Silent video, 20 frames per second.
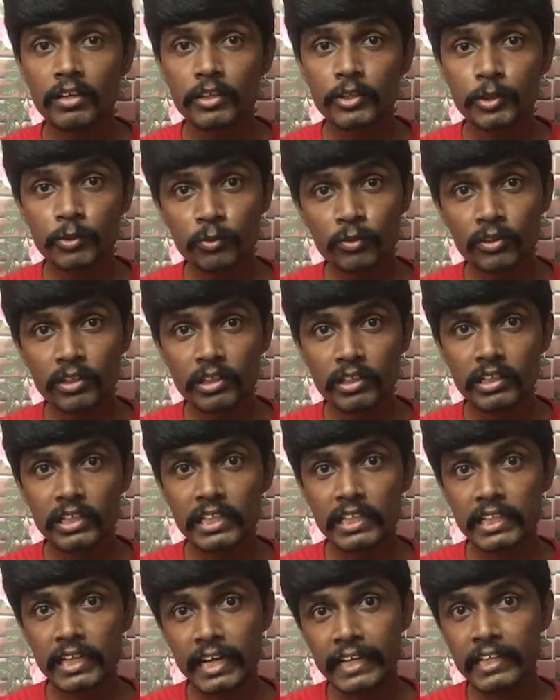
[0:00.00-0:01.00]
இவங்களுக்கு
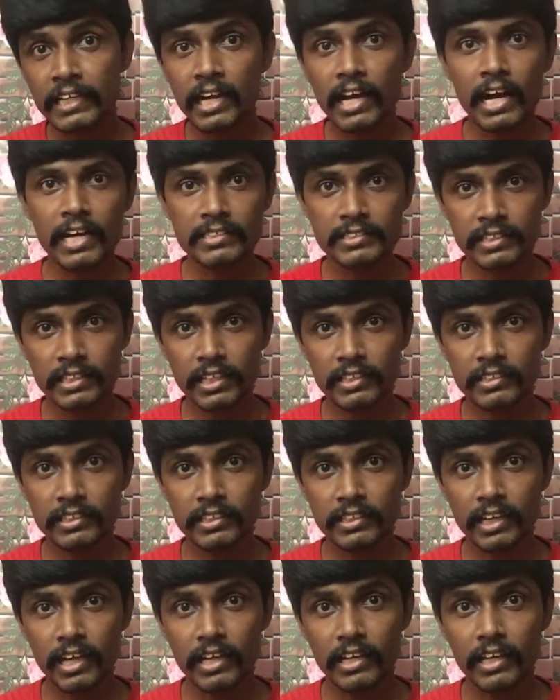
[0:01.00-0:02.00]
கையில் காசு
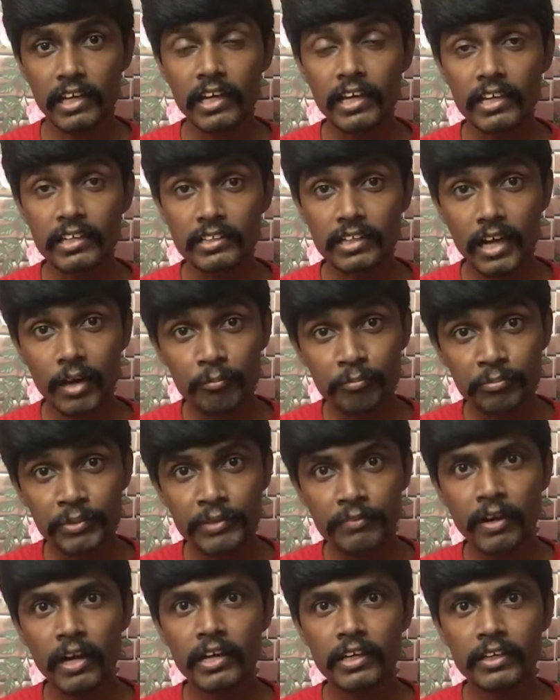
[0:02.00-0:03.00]
இல்லாததுனால கம்மி
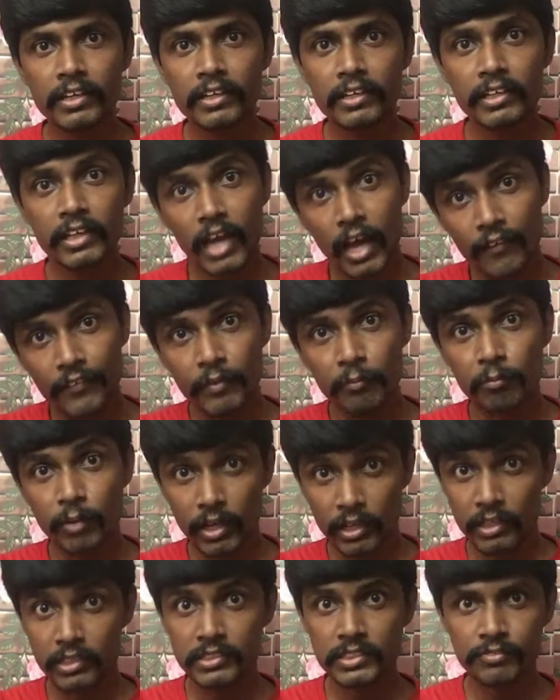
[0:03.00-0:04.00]
வாடகைக்கு அந்த
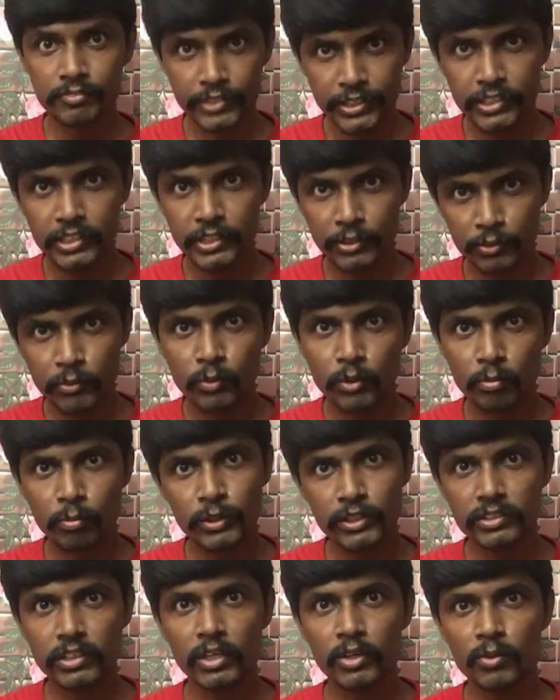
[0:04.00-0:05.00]
பாடடைஞ்ச வீட்டுக்கு இவங்க
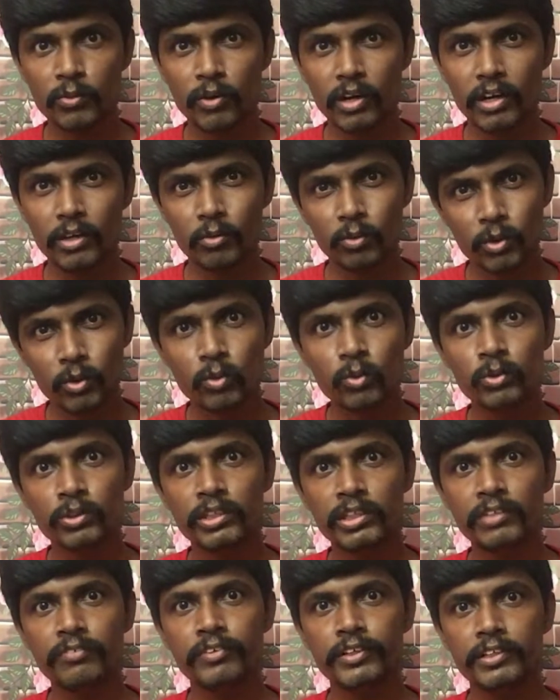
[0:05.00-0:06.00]
போய் தங்குவாங்க ஒரு
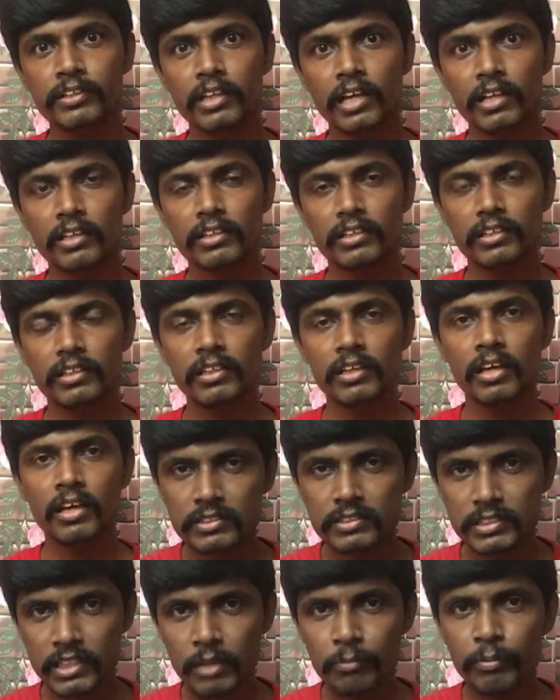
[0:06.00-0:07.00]
குட்டி வீடு தான் அது
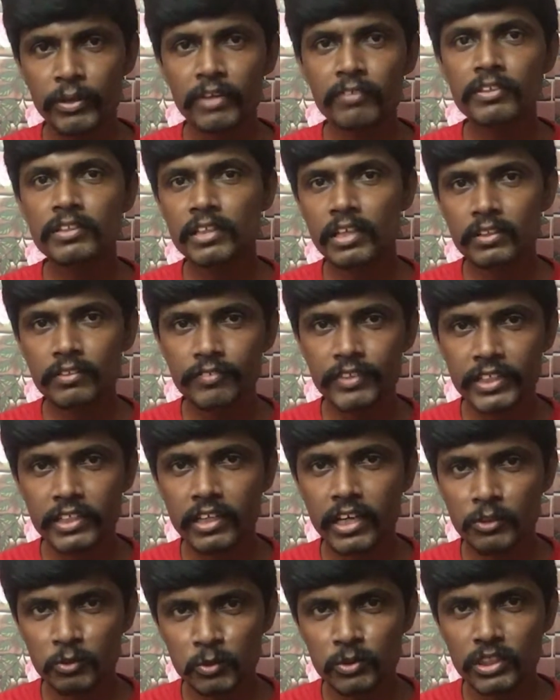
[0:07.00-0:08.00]
சில பேர் வந்து அந்த வீட்டு
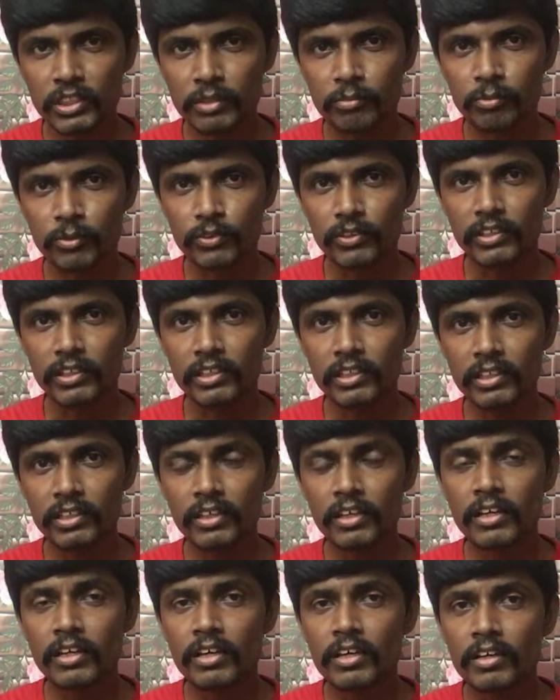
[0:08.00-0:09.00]
கதவு தட்டும்போது
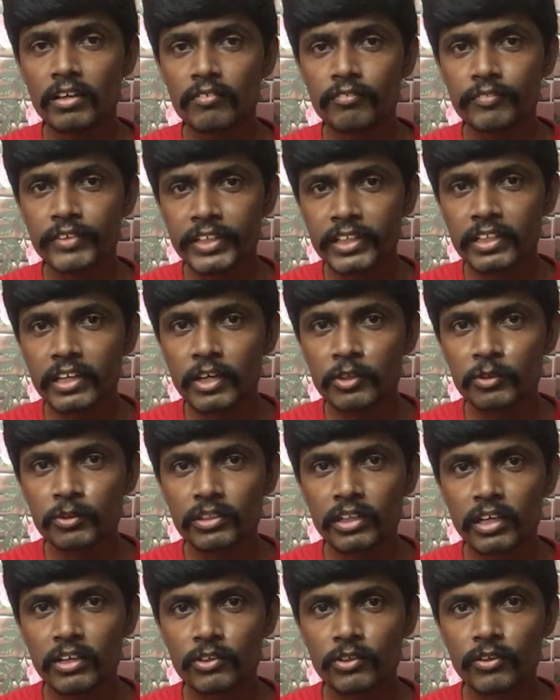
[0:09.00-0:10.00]
வீட்டு கதவு
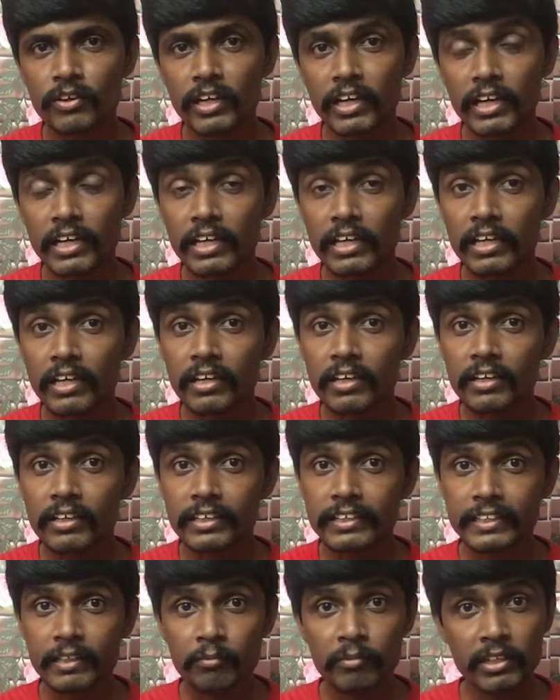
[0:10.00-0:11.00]
திறந்தோன்னே
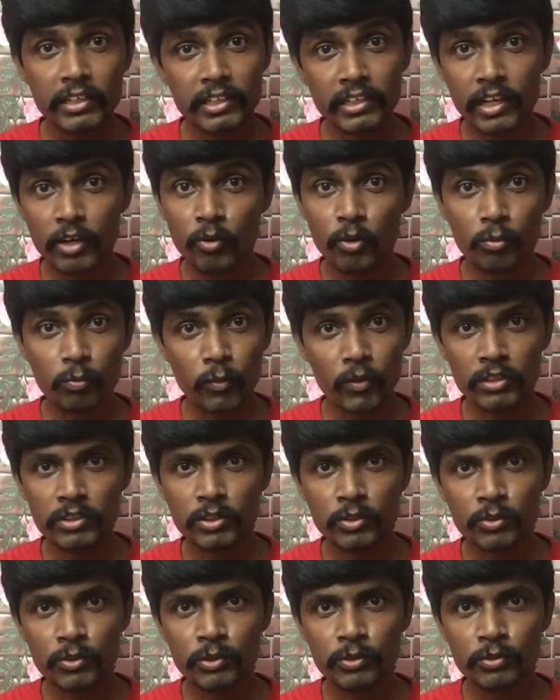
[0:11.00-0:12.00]
இந்த மாதிரி நாங்கள் ஒரு
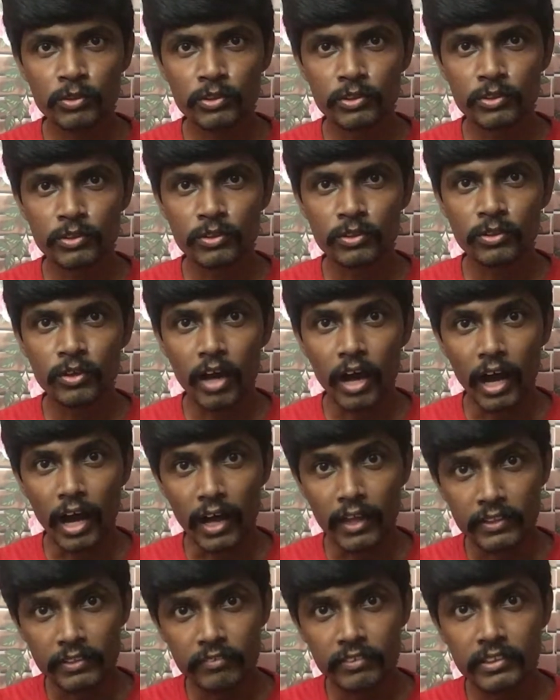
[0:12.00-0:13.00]
பணத்தை கொண்டு வந்தோம்
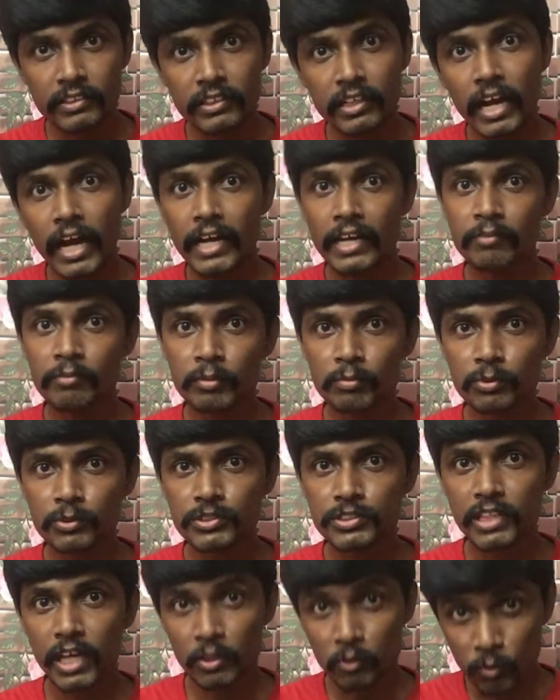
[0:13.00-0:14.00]
அது வந்து காணாமல்
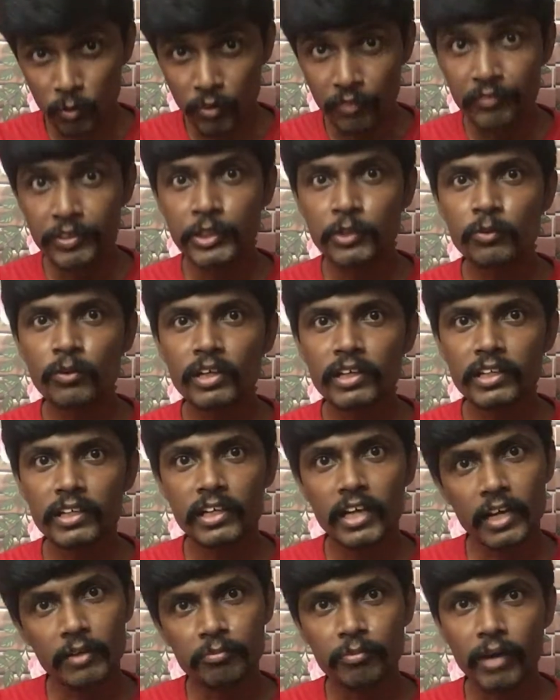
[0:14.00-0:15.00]
போச்சு அது உங்கள் வீட்டுக்குள்ளே இருக்கான்னு